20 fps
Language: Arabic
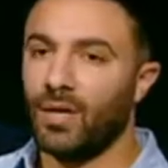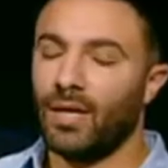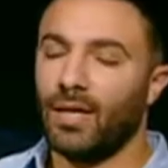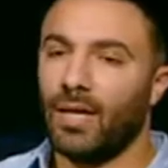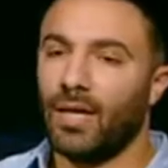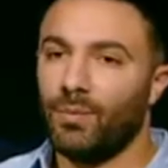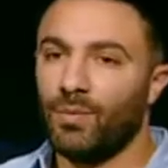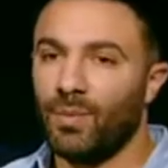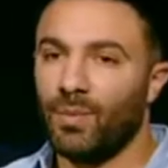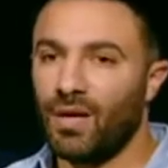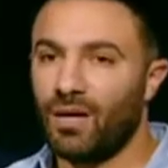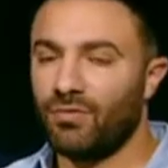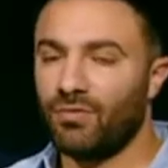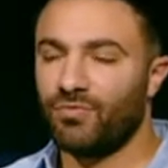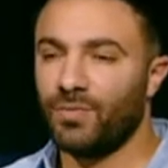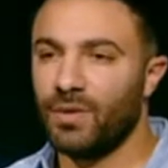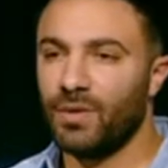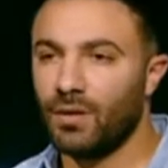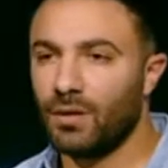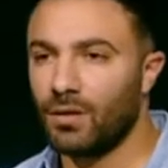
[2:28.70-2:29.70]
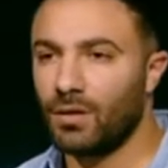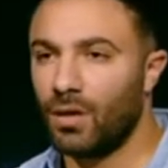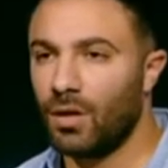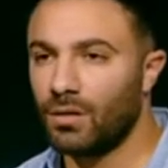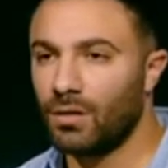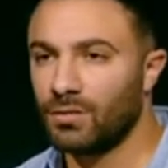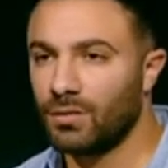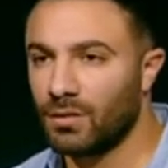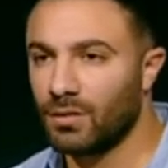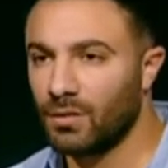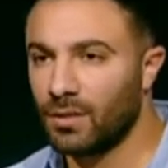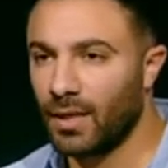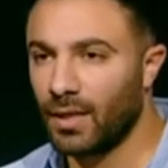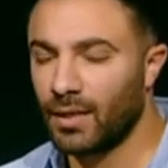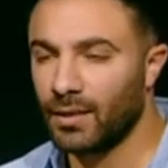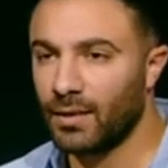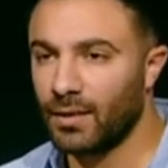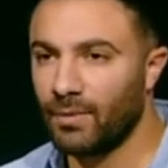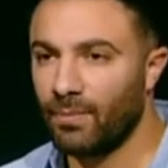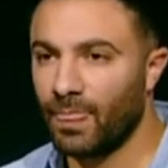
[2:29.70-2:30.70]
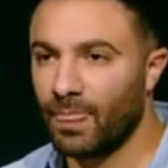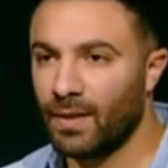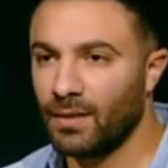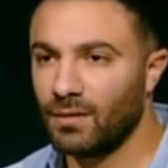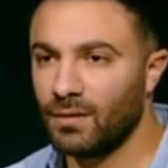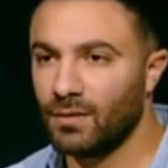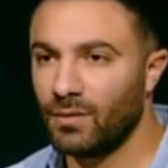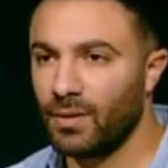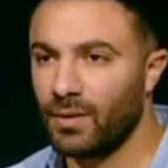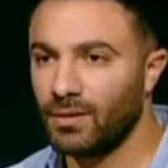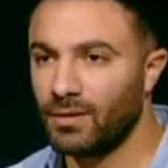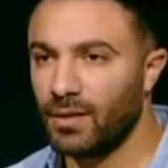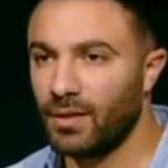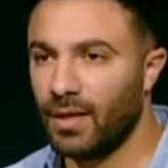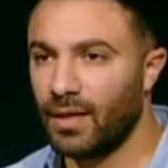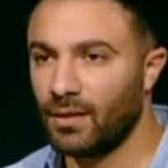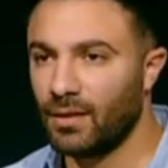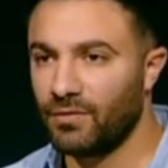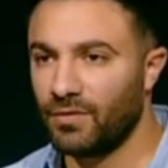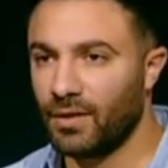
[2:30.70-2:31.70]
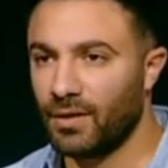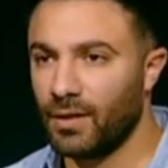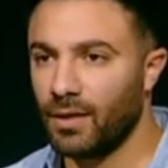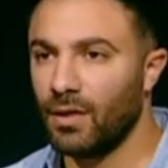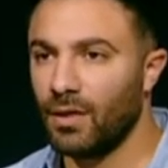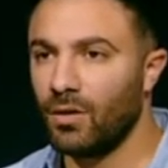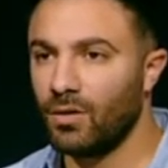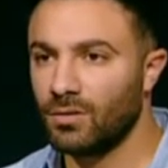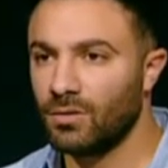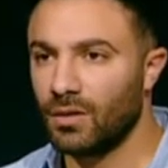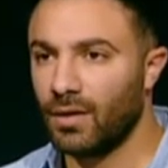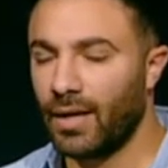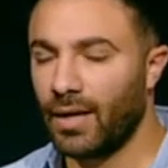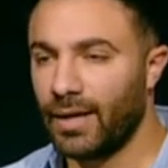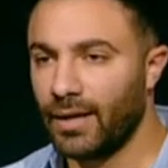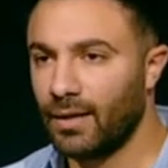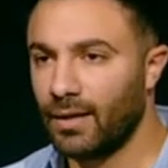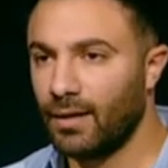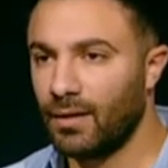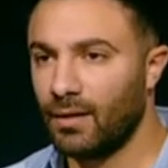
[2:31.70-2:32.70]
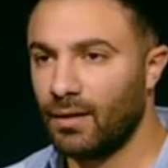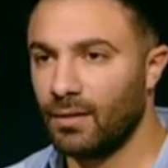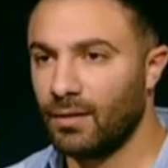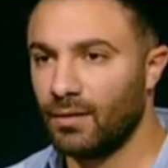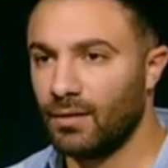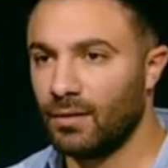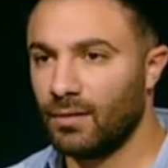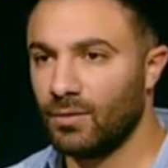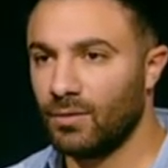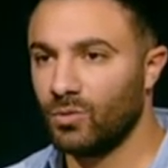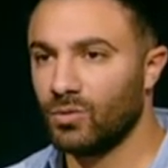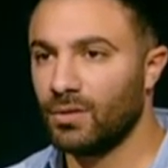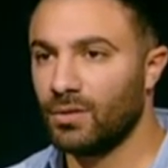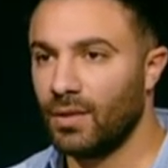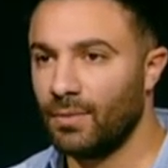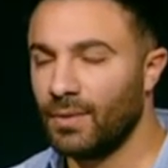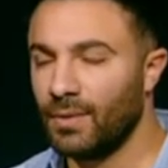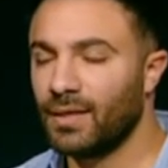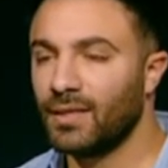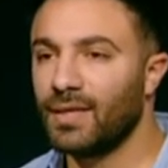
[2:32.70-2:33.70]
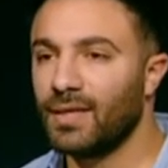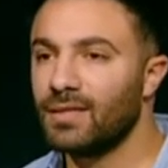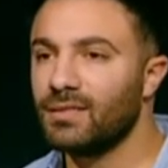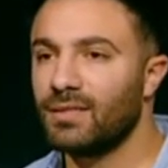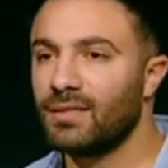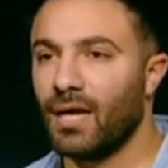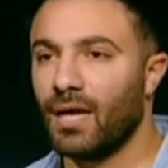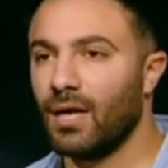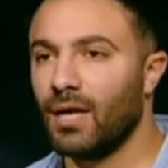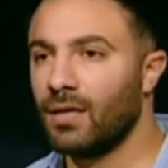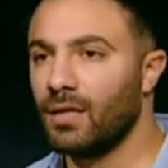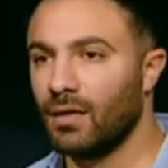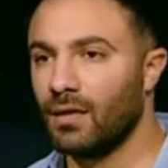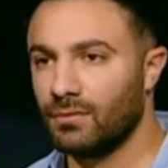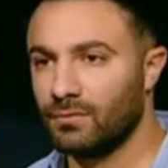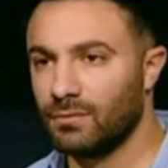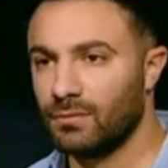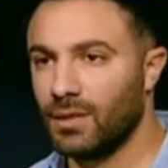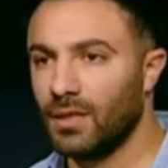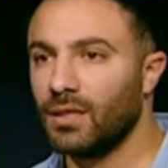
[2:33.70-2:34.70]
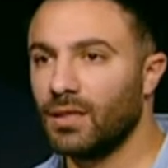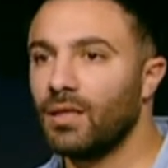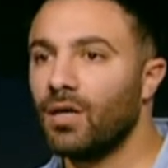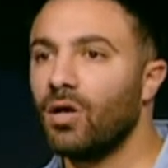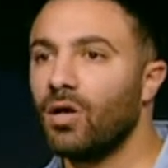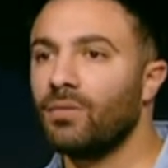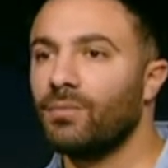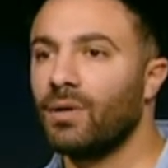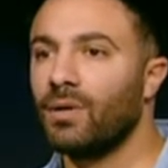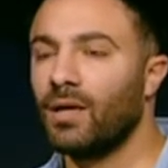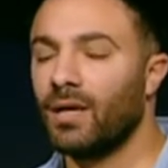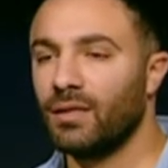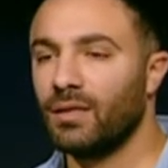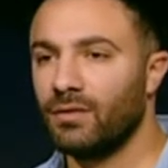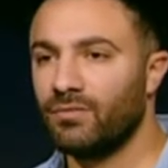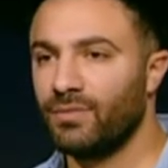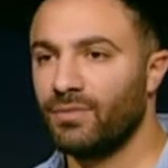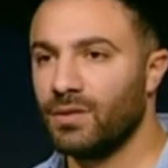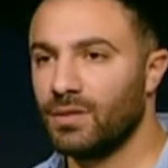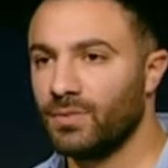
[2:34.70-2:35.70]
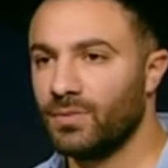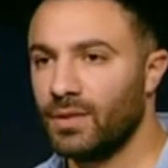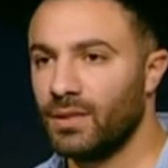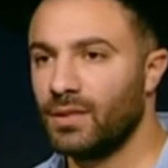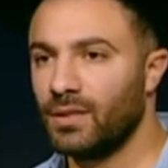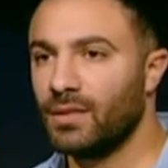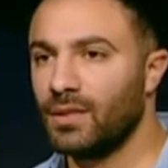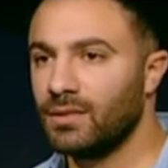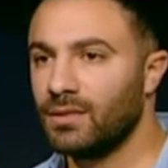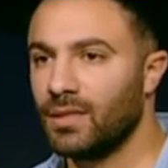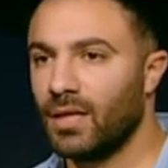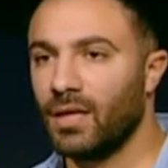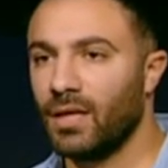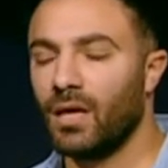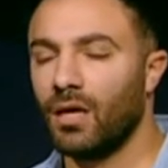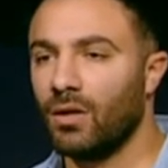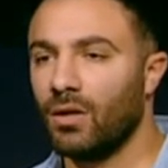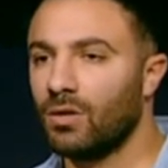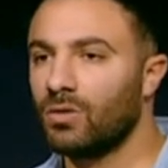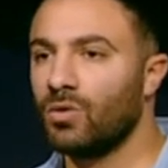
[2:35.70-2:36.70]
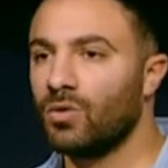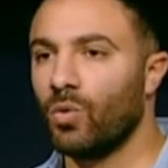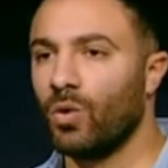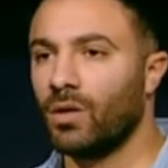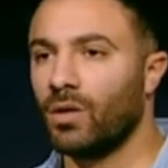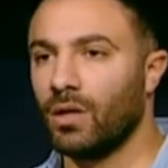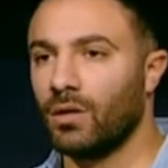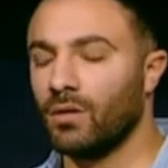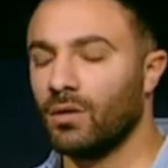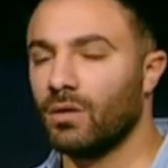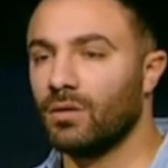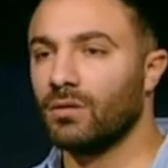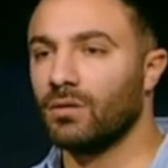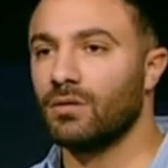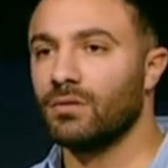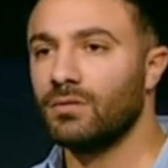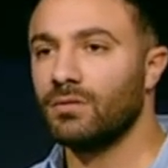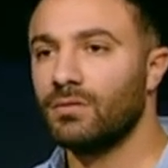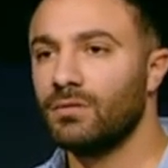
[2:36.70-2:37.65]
انا حابب اعرف منك اكتر يعني انت دلوقتي هدفك ايه اكتر حاجه آه، قدامك انت عايزه تحققيها يعني ايه اكبر هدف بالنسبه لك انت عايزه تحققيه على ارض الواقع النهارده